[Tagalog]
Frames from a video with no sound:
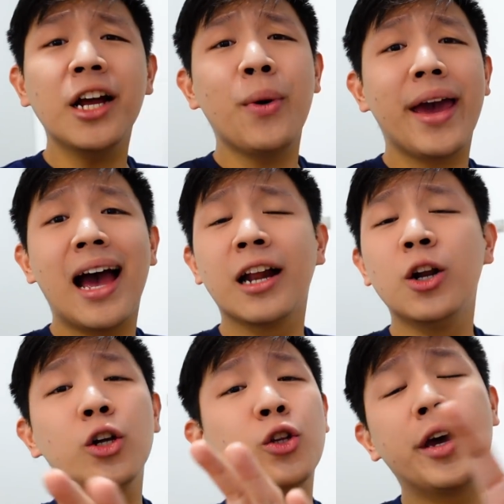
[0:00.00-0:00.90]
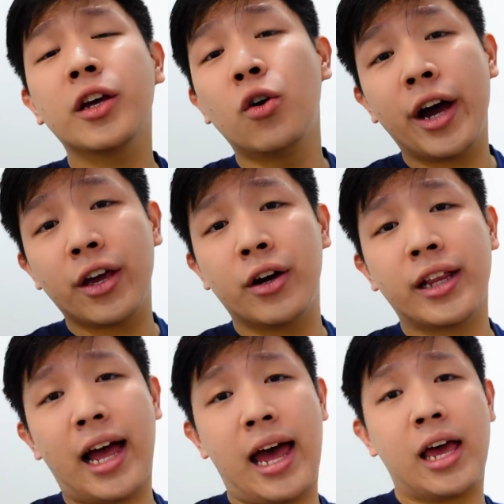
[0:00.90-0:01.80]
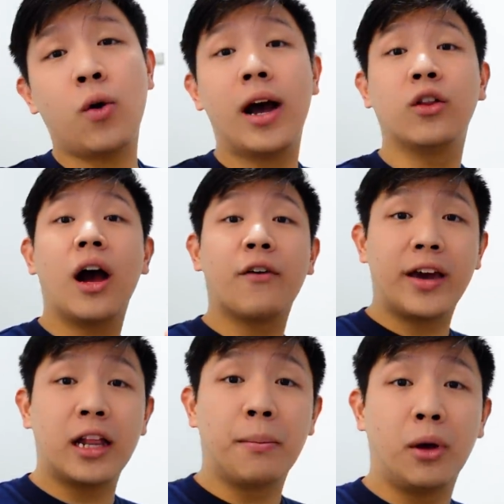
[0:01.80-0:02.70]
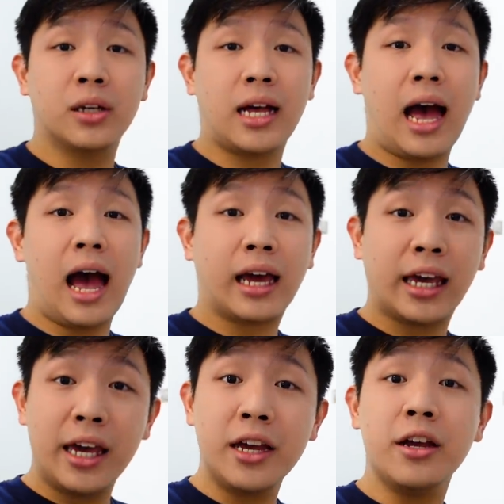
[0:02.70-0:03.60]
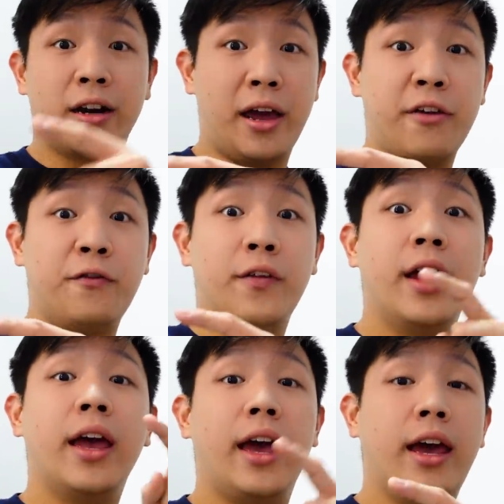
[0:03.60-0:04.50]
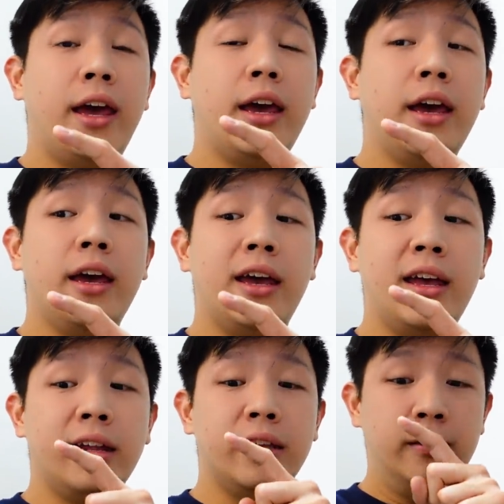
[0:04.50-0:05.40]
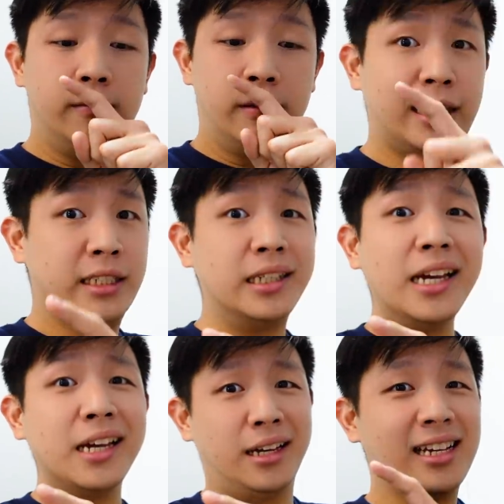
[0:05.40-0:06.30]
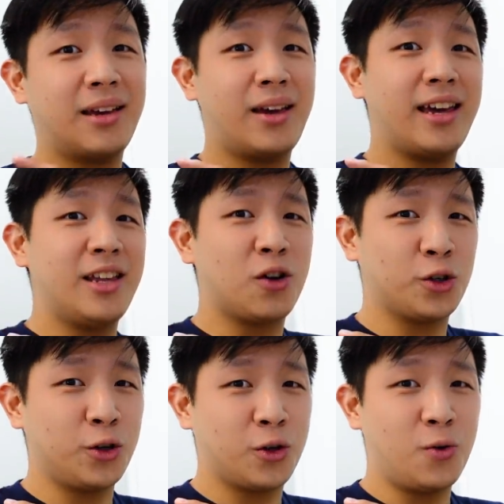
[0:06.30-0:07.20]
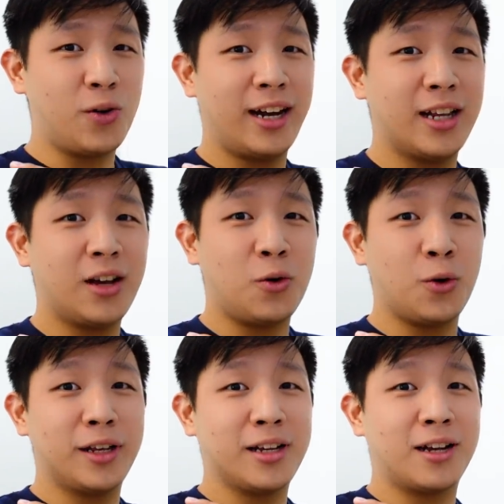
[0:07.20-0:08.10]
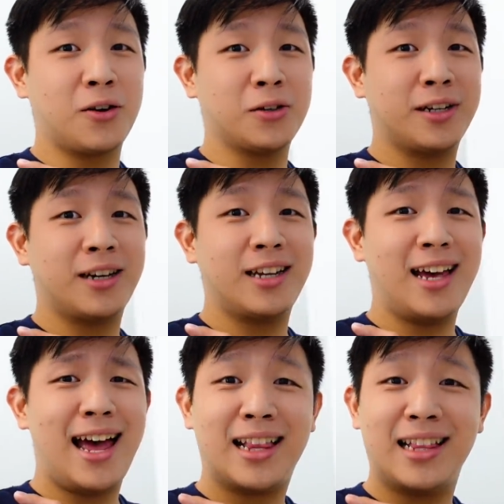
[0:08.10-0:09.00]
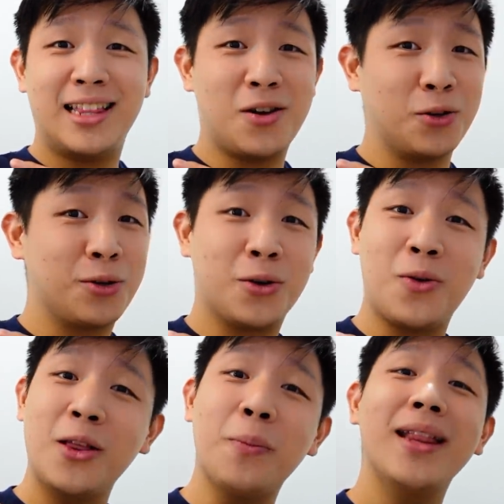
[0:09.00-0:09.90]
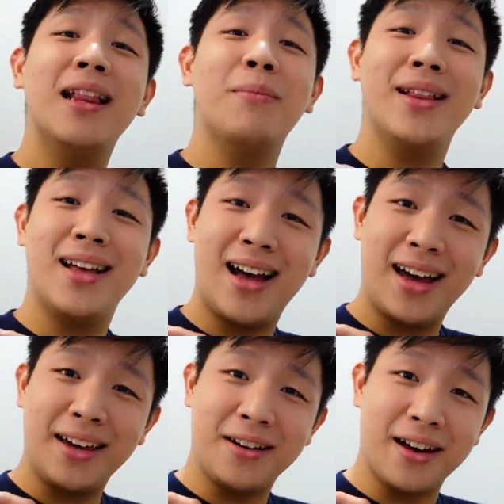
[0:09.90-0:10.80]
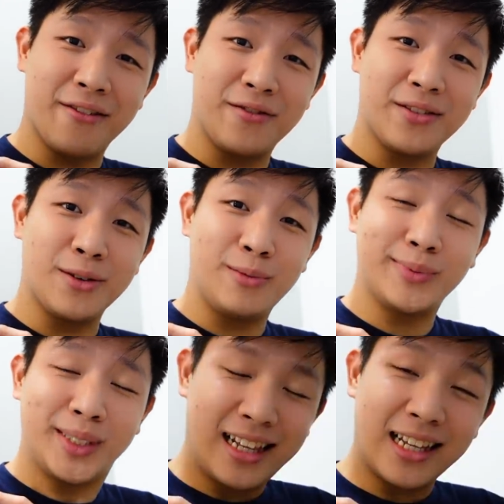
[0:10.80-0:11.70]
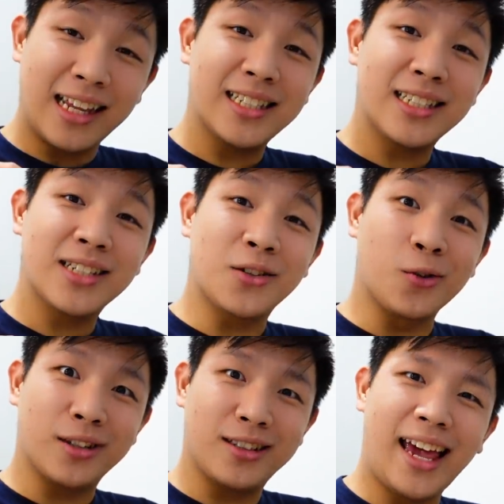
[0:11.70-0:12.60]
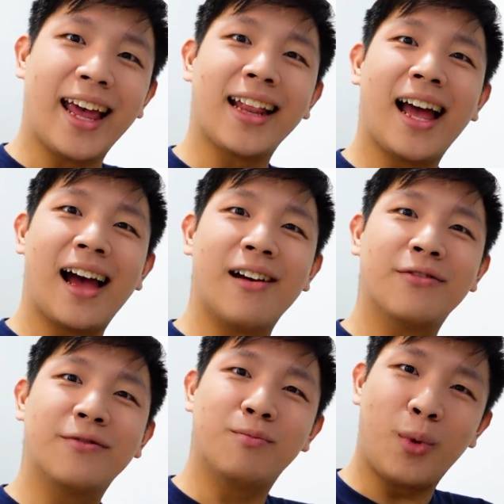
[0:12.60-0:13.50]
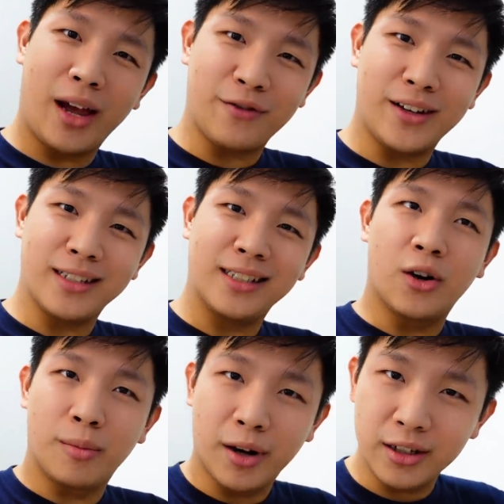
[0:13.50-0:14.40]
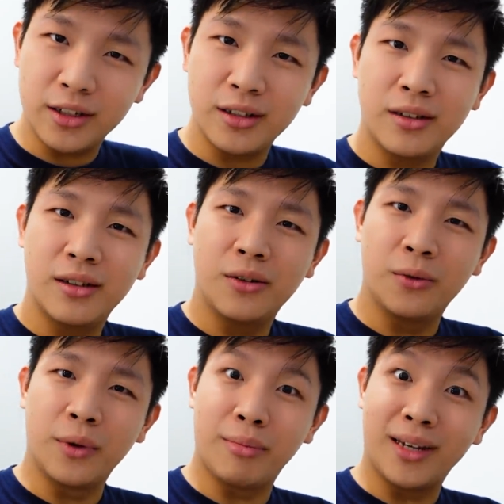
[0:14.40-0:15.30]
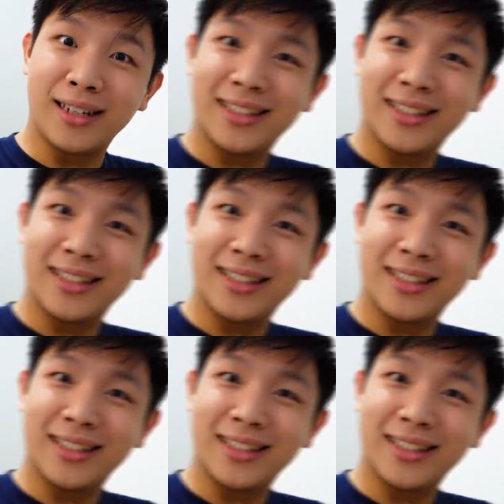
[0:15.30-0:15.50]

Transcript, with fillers: the way, ang lulutuin ko ngayon ay kung anong available sa aking ref And let's see, kasi di ko sure kung kailan ako huling nag-grocery at di ko sure kung ano pa laman ng aking ref. So, let's go and have breakfast or brunch with me.